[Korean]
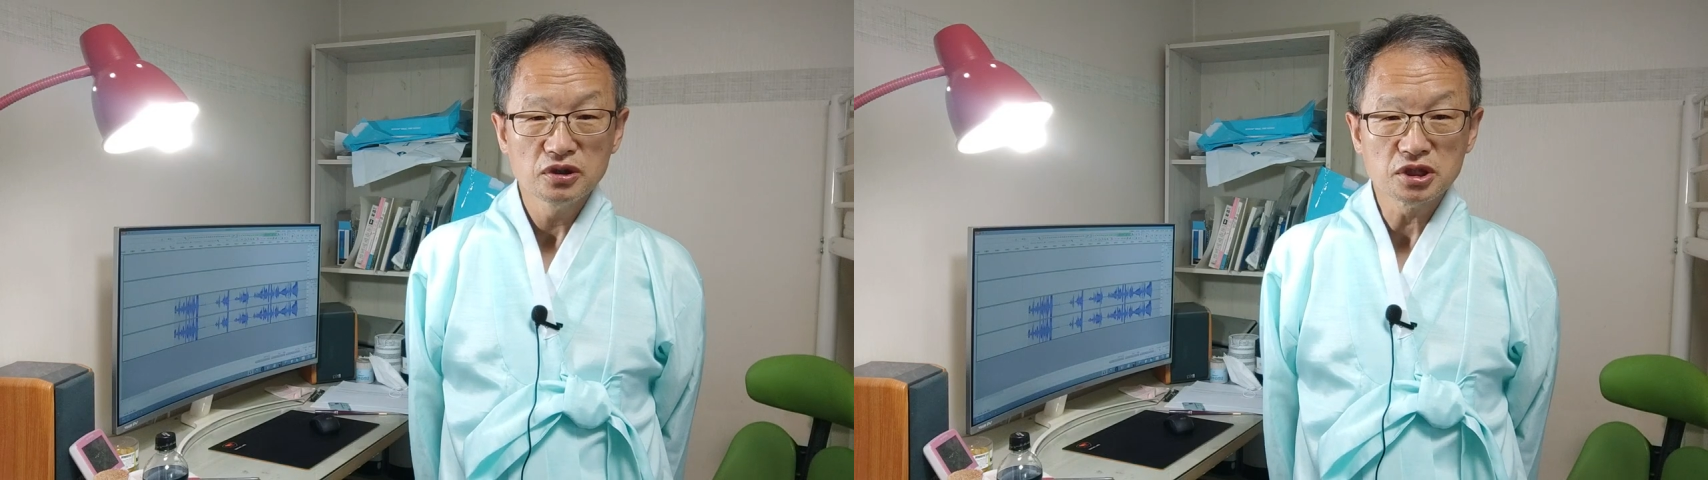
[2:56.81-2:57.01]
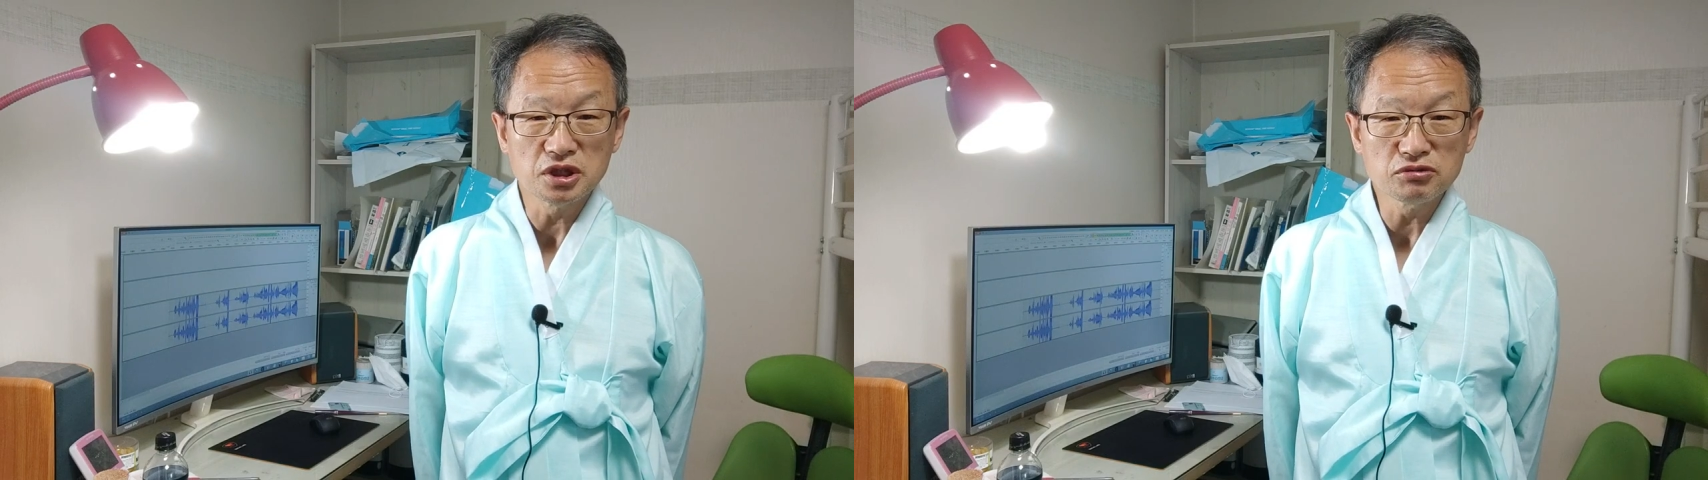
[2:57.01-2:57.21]

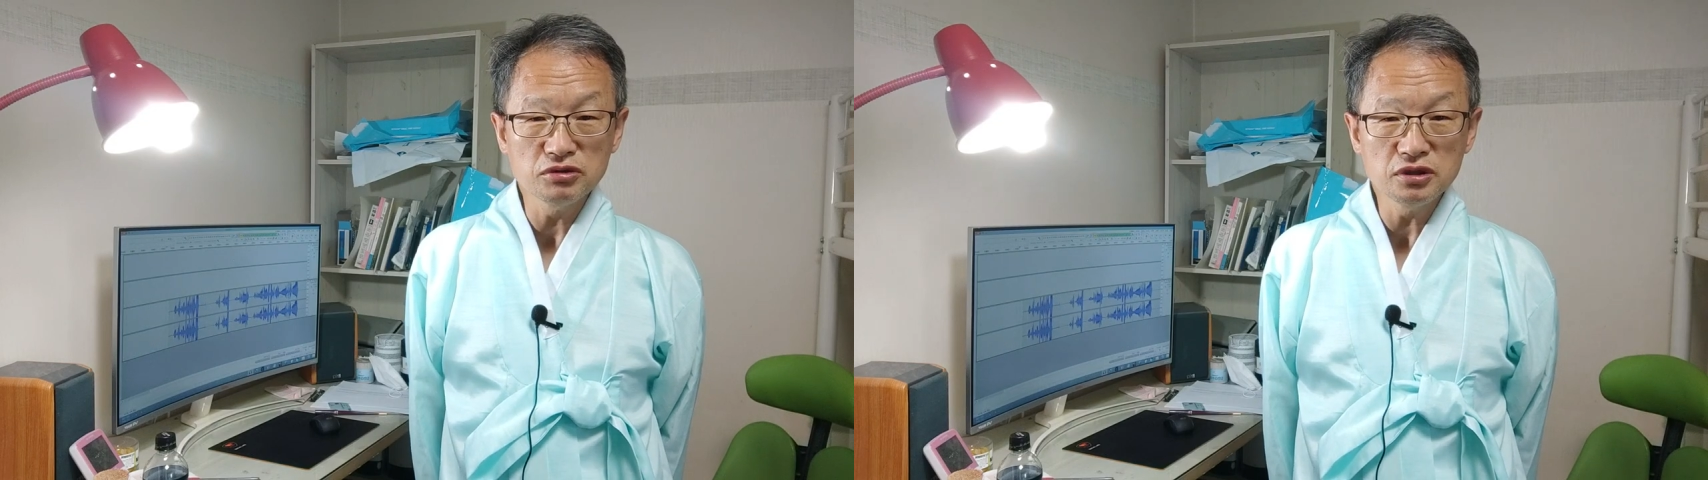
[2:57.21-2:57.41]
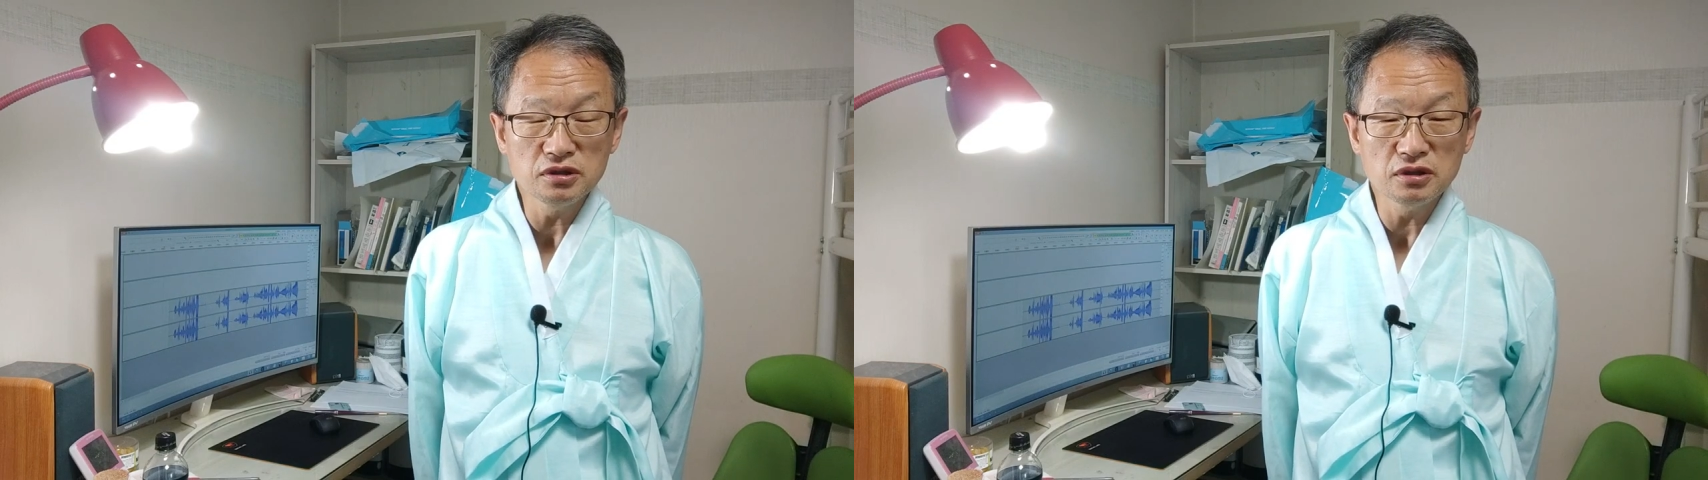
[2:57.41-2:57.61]

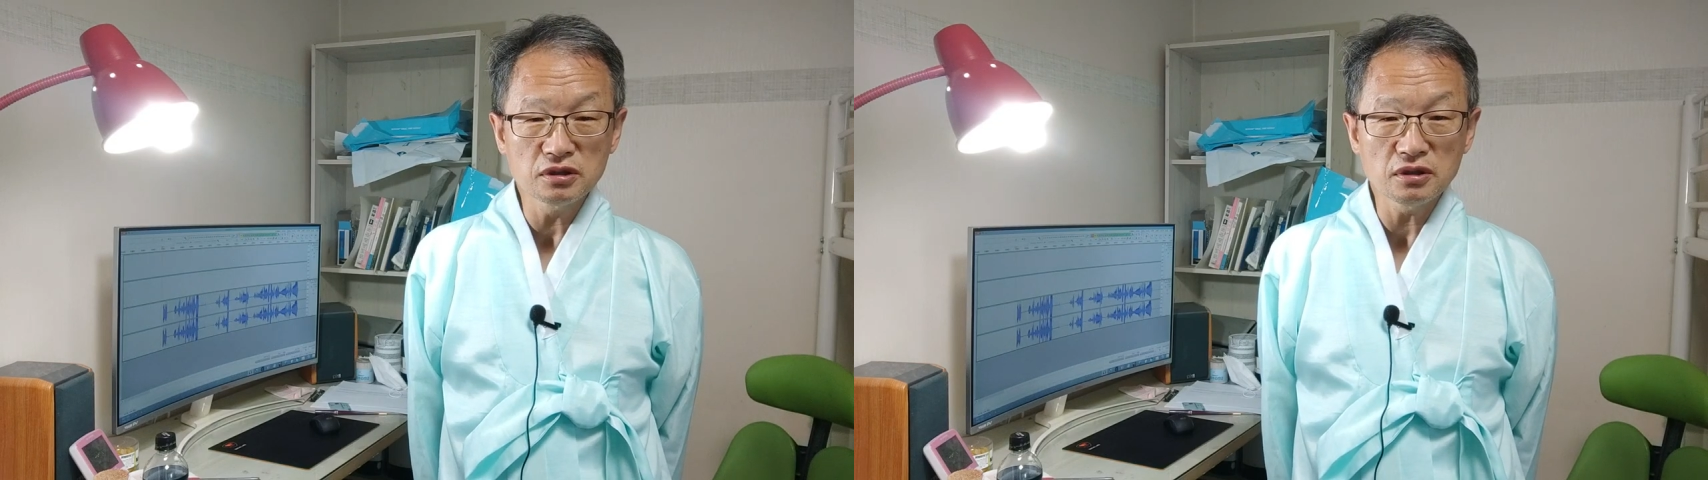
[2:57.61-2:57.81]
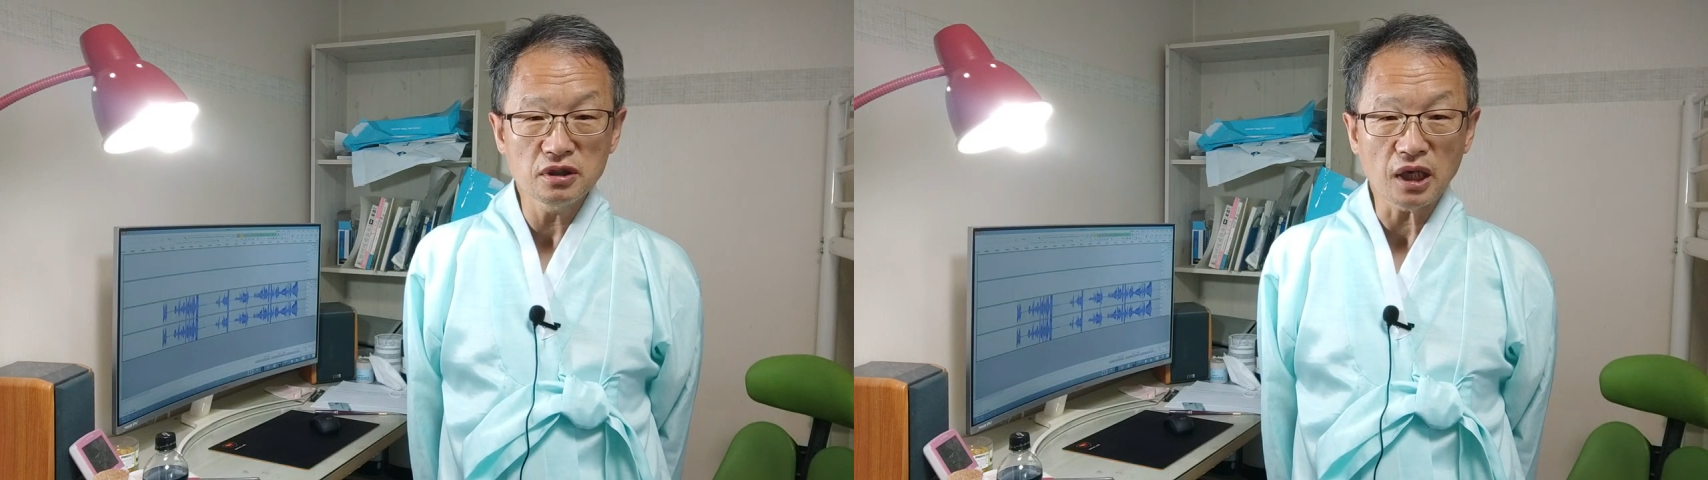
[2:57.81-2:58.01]

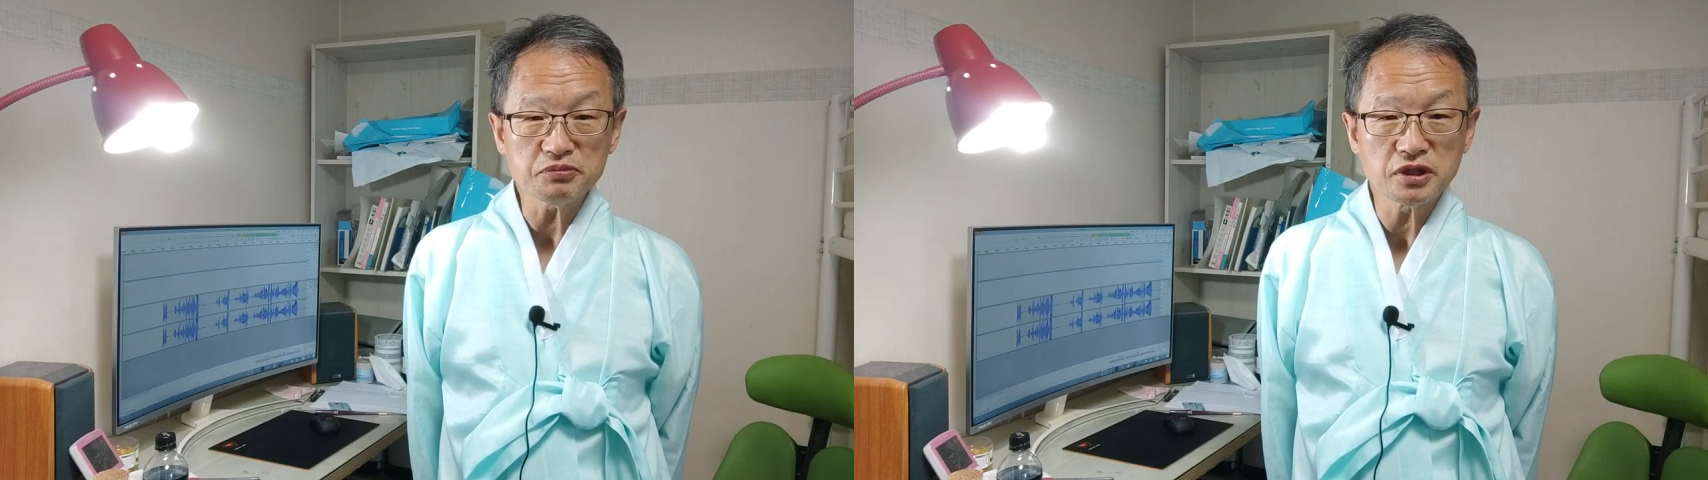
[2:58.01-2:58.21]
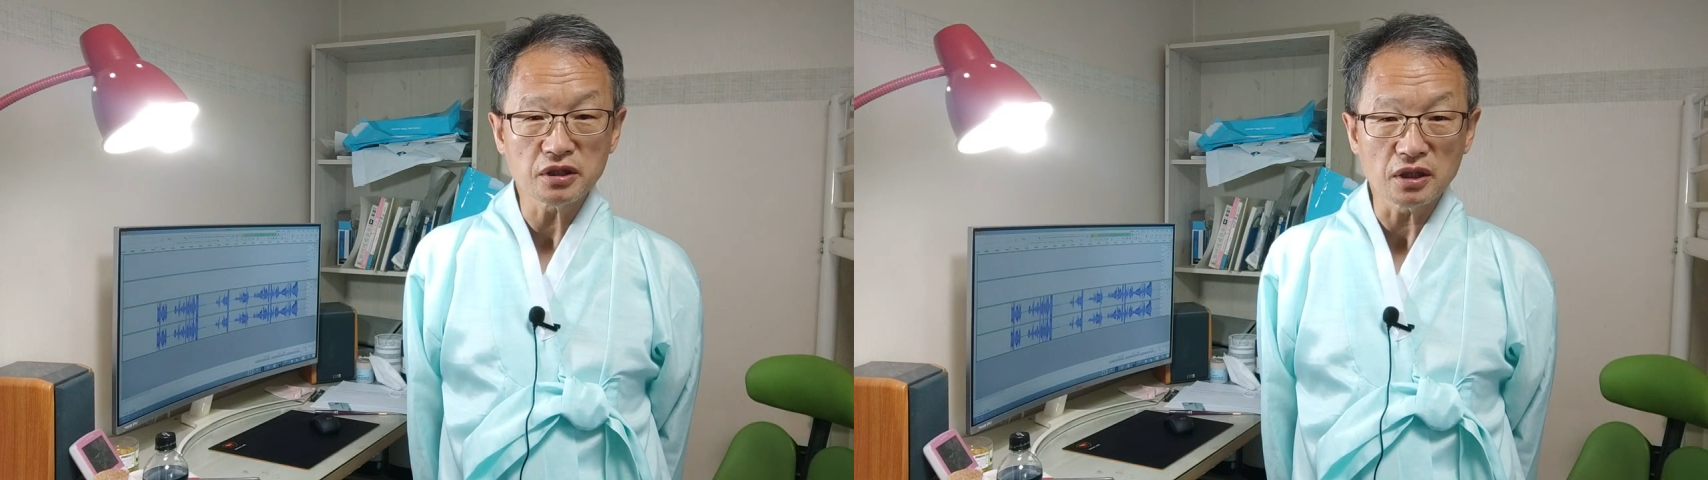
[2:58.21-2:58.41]
지구인들을
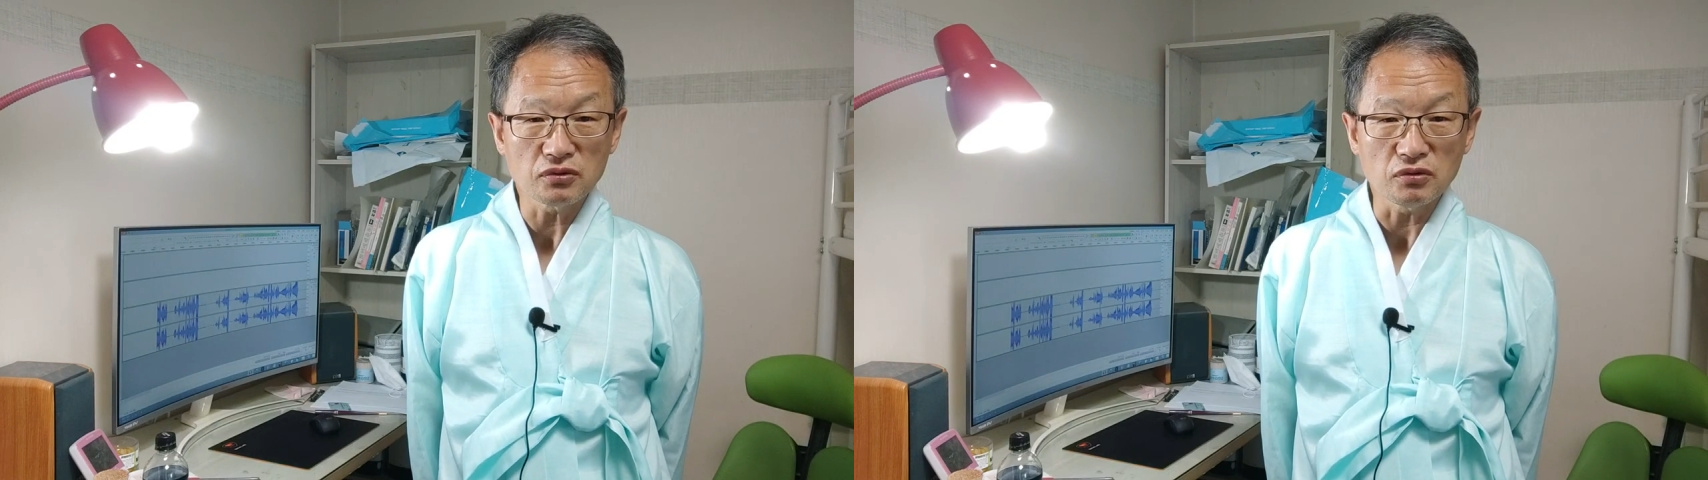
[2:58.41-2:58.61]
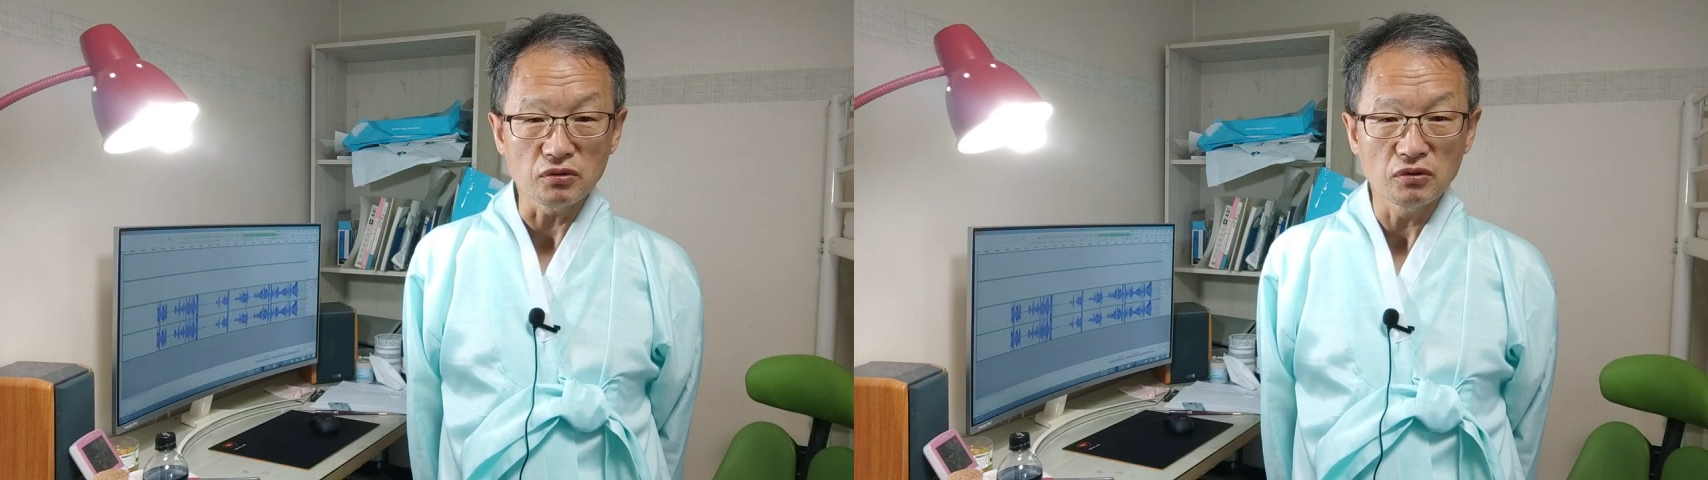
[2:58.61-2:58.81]

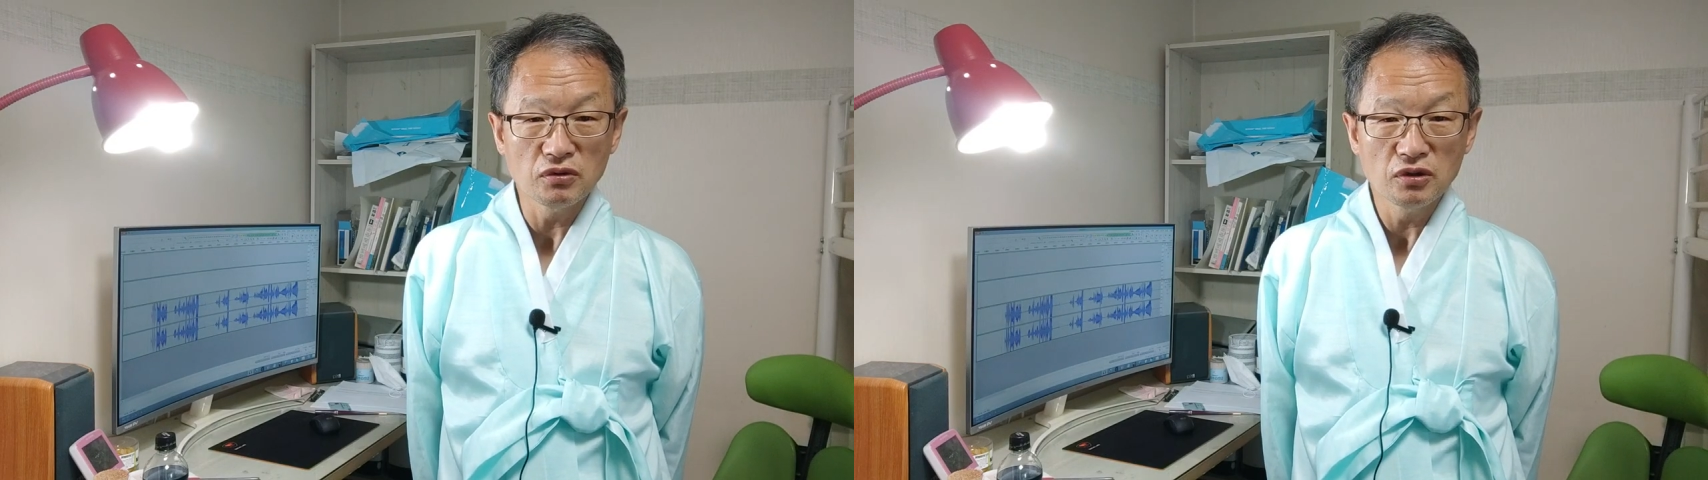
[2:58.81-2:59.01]
납치해갖고